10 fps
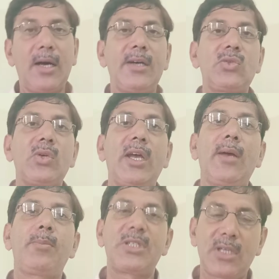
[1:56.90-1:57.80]
जो है
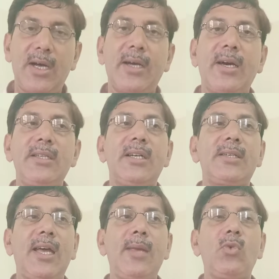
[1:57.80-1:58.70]
बचा कर या
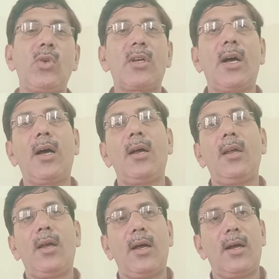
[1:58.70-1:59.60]
टाइम उनका
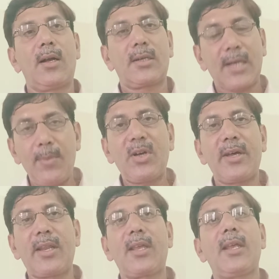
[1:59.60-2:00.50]
कम
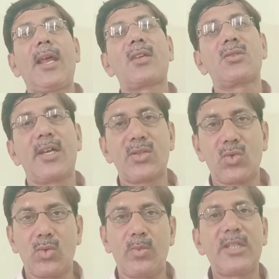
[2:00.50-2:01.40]
करके एक्स्ट्राज
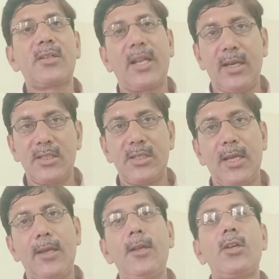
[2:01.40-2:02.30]
को मत करने
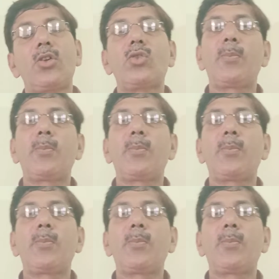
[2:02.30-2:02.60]
जाएं क्योंकि